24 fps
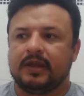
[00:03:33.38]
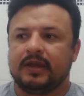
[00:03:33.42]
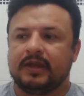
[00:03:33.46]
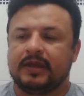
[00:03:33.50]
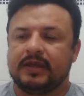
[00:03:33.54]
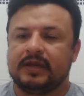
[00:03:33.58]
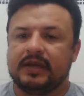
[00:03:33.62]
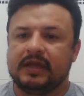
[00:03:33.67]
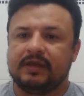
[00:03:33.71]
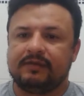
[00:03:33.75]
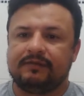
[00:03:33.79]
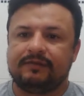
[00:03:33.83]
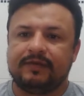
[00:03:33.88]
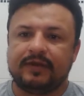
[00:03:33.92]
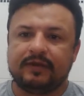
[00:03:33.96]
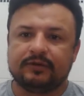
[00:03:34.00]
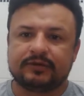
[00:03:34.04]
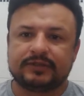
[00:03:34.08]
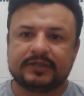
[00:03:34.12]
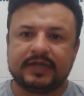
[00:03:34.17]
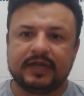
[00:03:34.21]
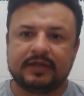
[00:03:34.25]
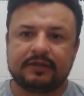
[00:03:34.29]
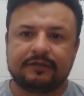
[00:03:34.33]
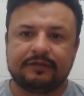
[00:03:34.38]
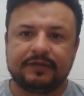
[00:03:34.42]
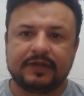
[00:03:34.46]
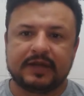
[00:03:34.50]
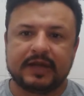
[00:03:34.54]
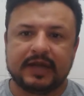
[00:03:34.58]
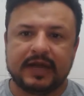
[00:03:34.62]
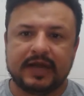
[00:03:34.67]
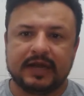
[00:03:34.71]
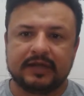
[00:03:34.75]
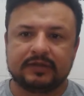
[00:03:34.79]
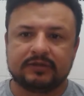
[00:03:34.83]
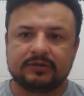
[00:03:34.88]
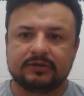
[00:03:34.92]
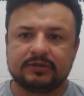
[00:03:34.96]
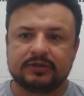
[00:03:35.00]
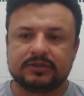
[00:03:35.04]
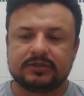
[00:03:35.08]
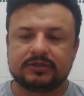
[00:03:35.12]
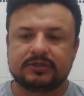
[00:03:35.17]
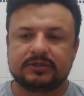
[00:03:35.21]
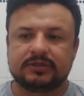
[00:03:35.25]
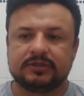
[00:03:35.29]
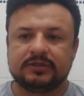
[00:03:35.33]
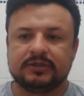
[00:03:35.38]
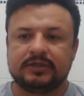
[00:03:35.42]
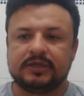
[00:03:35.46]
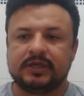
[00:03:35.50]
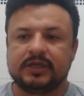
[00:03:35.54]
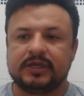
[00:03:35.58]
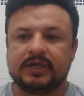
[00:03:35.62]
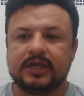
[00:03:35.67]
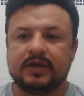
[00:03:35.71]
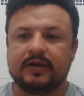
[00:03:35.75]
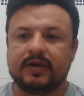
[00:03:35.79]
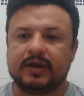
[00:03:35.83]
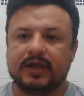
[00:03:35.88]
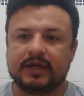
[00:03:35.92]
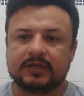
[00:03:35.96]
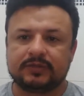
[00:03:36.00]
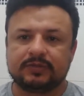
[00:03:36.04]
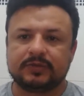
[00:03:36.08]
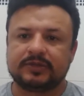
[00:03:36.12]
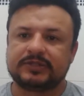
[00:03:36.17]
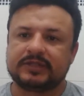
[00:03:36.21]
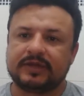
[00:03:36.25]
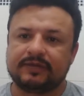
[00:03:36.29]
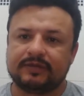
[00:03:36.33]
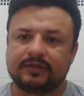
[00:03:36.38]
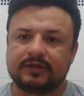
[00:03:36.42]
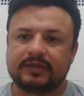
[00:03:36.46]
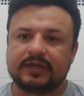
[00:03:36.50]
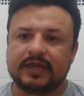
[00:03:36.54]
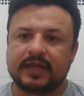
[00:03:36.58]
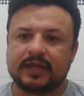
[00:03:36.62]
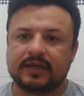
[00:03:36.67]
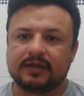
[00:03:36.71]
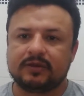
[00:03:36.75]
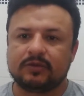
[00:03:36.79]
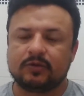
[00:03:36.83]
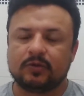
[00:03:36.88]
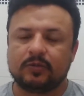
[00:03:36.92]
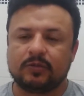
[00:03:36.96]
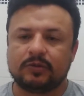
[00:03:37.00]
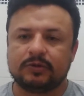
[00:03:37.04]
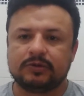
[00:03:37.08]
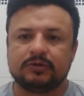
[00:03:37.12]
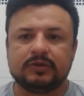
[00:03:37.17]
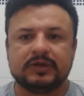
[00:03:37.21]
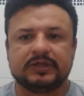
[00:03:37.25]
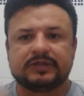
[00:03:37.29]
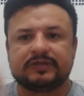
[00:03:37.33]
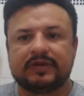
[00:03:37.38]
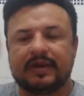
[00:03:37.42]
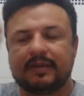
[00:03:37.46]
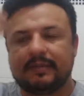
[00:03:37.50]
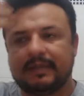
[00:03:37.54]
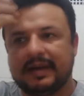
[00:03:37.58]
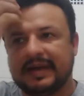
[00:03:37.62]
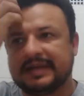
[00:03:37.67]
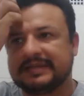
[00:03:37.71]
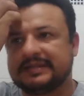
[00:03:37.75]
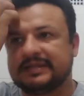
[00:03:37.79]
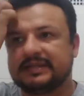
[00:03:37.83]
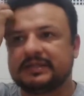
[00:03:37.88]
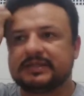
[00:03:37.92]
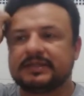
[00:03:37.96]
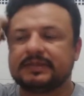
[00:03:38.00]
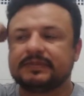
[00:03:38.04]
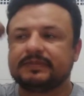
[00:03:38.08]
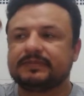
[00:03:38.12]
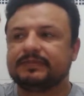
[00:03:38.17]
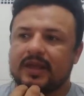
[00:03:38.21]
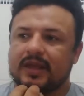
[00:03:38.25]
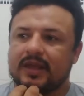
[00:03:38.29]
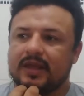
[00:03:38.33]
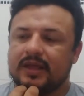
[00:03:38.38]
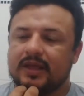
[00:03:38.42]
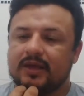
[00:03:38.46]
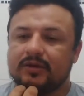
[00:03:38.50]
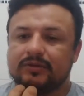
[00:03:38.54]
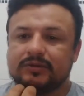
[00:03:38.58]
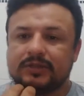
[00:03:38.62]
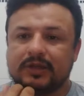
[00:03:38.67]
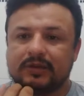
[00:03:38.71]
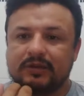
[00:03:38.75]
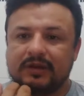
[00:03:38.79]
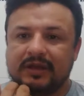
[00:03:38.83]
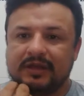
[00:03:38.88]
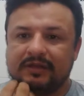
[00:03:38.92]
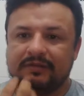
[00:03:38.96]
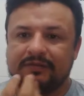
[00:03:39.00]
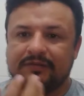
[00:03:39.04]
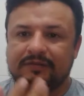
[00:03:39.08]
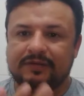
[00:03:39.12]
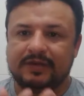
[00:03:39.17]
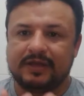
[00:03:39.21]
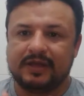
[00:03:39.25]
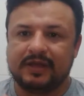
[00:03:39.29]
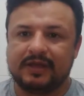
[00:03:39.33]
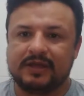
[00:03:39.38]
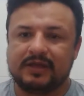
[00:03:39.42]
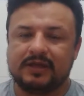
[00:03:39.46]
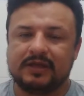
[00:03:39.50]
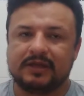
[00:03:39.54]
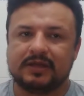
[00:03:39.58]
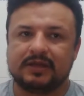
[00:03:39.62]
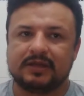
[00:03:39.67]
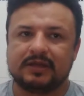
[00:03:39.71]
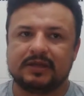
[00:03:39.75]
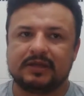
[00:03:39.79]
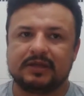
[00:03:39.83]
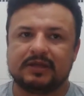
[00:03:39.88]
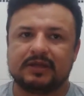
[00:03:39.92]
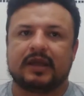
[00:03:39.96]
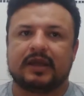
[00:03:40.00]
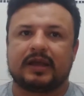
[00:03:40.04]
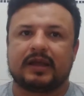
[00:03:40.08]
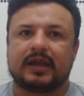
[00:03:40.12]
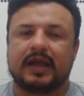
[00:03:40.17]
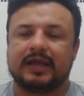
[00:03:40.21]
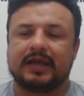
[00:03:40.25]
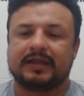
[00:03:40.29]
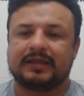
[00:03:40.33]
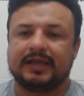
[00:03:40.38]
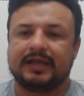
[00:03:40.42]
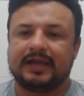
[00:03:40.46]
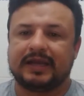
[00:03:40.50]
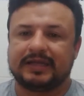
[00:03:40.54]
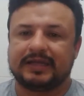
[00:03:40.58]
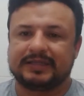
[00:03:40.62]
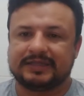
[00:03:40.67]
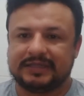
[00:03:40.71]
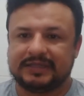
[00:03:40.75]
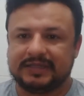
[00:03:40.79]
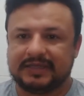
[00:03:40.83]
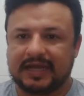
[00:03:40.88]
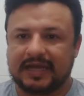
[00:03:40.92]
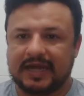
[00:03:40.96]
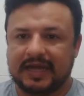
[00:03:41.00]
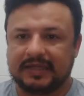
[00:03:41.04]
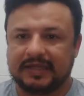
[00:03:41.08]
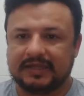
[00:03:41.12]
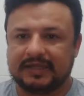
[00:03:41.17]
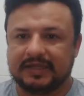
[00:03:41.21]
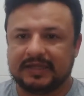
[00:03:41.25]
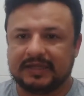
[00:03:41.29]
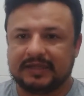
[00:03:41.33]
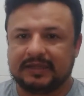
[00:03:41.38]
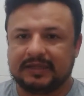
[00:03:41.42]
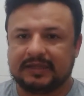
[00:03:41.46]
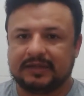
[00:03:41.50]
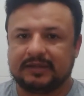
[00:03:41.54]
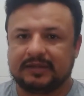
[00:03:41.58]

e levei os certificados de que eu era responsável técnico por duas farmácias. Eu não levei carteira assinada